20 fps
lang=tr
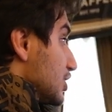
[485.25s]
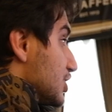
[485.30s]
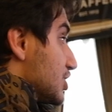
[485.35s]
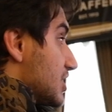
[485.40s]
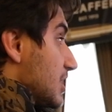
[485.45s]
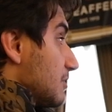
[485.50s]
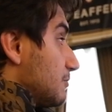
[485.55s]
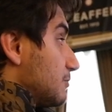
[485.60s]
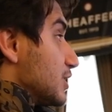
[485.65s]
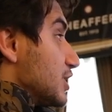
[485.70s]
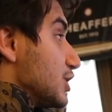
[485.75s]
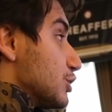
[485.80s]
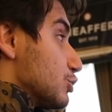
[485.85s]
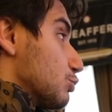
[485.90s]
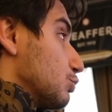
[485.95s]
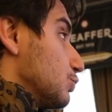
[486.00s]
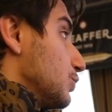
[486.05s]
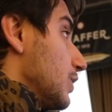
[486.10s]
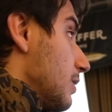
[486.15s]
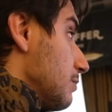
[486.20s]
Schaefer
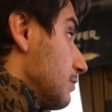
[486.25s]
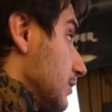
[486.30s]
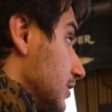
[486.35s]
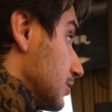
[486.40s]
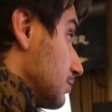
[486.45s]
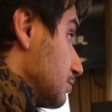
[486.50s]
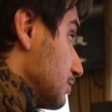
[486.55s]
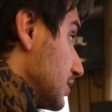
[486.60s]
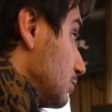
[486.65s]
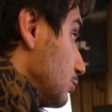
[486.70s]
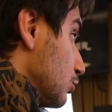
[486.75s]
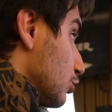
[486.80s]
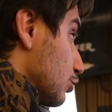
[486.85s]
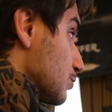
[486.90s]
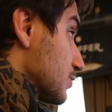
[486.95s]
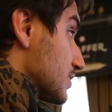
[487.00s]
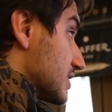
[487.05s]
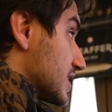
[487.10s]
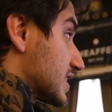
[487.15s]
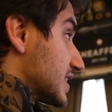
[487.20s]
hiç kullanmadım
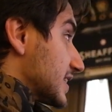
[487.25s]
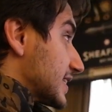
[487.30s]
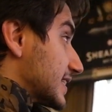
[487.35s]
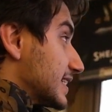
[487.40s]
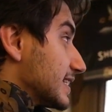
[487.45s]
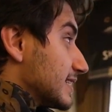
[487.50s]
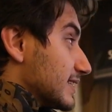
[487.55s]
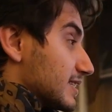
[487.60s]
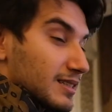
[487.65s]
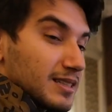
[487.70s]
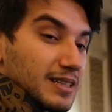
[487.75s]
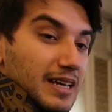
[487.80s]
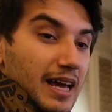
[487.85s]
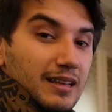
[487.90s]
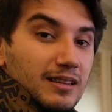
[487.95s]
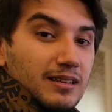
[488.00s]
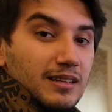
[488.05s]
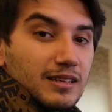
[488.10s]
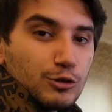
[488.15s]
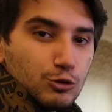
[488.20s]
bilmiyorum. Scrix
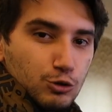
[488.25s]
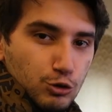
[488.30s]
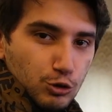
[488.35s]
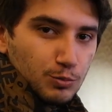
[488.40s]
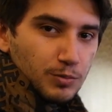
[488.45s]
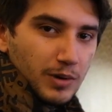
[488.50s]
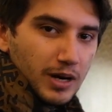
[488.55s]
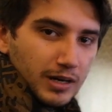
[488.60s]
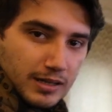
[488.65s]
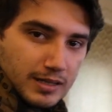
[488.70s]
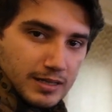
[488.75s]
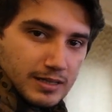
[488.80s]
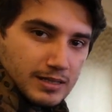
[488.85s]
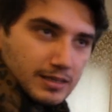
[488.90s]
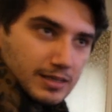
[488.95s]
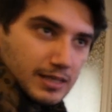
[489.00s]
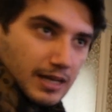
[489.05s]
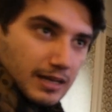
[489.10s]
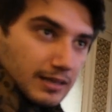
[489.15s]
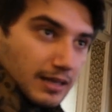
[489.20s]
kendileri Türk
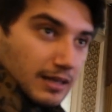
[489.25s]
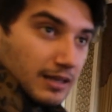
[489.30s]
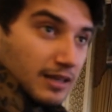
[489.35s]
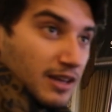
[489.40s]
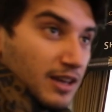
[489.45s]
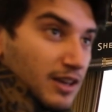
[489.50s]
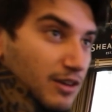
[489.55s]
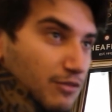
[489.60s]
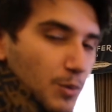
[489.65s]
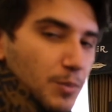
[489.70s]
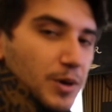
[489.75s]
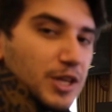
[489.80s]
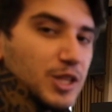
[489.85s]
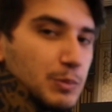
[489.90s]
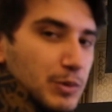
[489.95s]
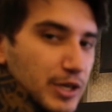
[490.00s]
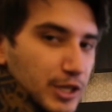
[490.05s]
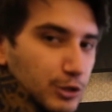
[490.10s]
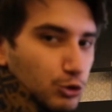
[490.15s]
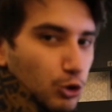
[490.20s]
markasıdır zaten. Ve
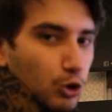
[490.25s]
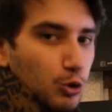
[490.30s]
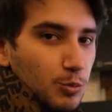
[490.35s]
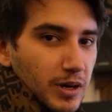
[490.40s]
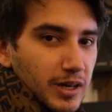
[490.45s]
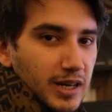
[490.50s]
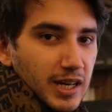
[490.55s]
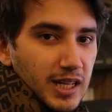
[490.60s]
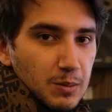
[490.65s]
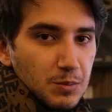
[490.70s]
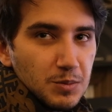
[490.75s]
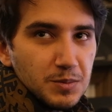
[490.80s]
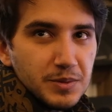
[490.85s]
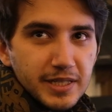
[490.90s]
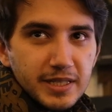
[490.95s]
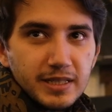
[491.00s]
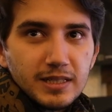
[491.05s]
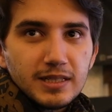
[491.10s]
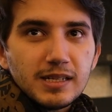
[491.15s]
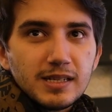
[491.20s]
benim ilk dolma kalemim
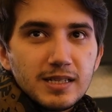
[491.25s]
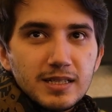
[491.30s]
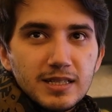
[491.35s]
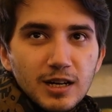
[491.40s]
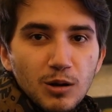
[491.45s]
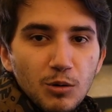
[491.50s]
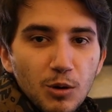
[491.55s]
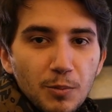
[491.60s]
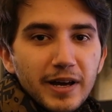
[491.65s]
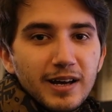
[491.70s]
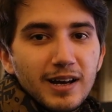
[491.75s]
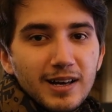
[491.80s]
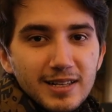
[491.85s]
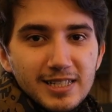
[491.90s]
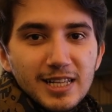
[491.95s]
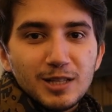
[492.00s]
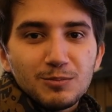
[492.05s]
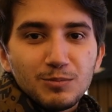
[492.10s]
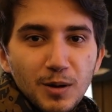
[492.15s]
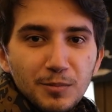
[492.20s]
Scrix'tir ama pek
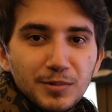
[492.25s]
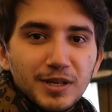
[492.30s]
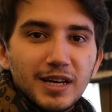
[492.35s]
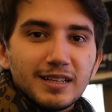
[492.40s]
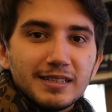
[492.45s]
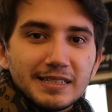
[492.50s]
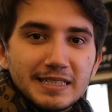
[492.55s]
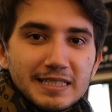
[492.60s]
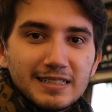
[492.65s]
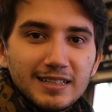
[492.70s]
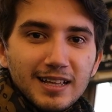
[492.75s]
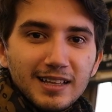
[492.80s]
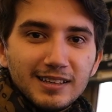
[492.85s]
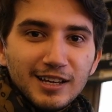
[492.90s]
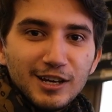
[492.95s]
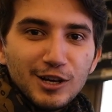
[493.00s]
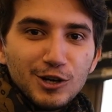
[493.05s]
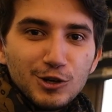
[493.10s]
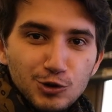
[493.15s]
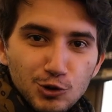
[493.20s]
haz etmem kendisinden.
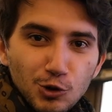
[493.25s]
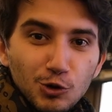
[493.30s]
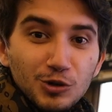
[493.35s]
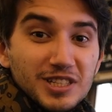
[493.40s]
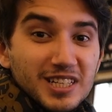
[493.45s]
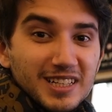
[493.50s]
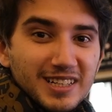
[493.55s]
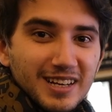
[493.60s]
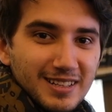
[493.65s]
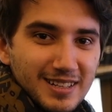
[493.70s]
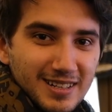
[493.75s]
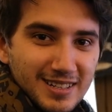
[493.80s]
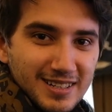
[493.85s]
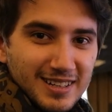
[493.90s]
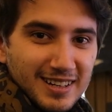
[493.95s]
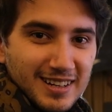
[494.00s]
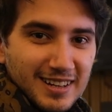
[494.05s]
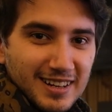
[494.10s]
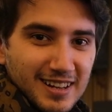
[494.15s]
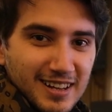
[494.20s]
Çok tıkanır.
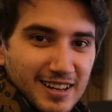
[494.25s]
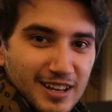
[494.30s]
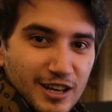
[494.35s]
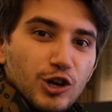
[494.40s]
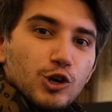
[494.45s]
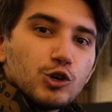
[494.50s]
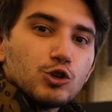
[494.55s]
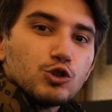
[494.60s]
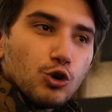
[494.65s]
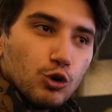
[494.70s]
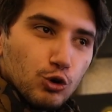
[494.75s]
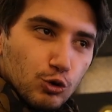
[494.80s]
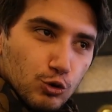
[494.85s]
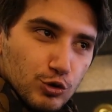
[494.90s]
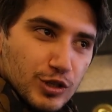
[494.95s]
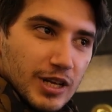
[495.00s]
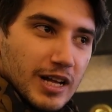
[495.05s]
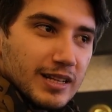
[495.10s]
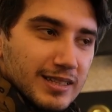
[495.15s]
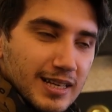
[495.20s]
Çok
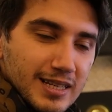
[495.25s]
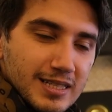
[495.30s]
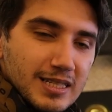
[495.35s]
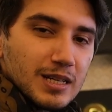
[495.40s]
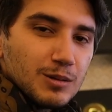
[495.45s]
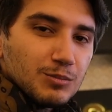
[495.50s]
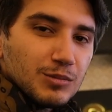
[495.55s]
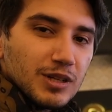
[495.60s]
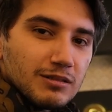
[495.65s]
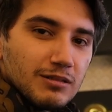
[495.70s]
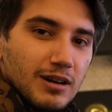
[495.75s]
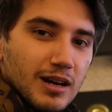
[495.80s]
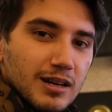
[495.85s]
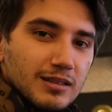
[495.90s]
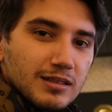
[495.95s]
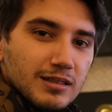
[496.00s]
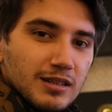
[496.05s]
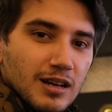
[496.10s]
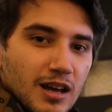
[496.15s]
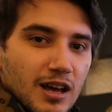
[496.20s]
güzel tasarımları
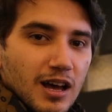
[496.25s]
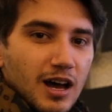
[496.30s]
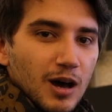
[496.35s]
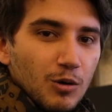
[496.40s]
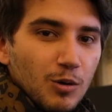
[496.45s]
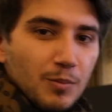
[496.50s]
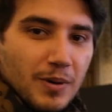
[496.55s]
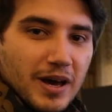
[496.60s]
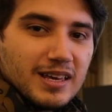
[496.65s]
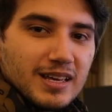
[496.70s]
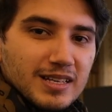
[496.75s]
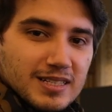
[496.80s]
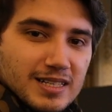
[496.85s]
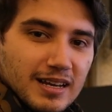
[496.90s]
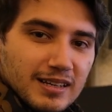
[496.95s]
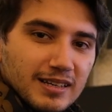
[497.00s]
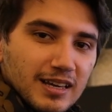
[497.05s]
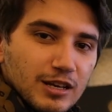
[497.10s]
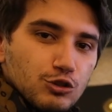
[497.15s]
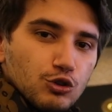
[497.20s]
vardır. Ama ben
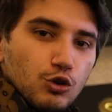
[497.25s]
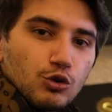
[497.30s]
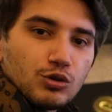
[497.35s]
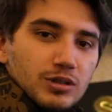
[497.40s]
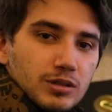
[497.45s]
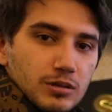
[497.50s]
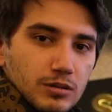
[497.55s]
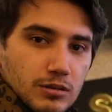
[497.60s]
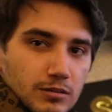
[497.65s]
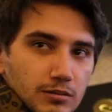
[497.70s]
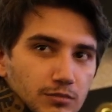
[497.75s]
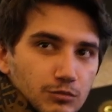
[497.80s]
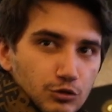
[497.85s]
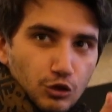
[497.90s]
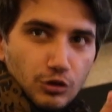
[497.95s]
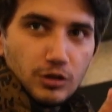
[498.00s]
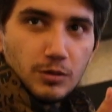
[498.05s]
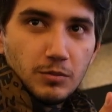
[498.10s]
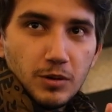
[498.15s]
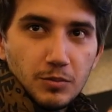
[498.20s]
yazarken çok...
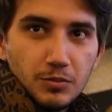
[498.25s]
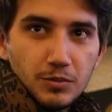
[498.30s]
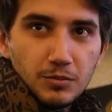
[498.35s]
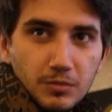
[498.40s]
Şöyle mi?